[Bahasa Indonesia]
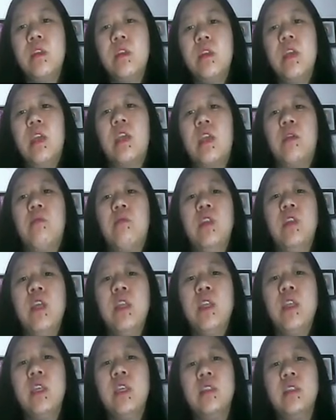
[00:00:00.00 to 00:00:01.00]
Oke,
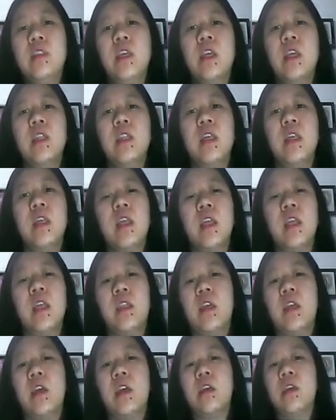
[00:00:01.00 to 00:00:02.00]
kemudian hisnya kita
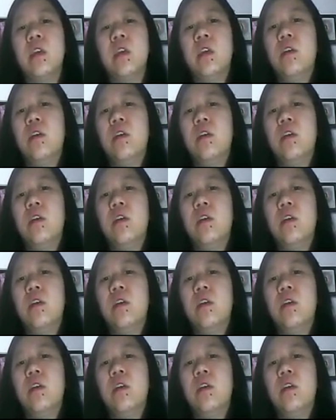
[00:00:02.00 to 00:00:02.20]
lihat ya.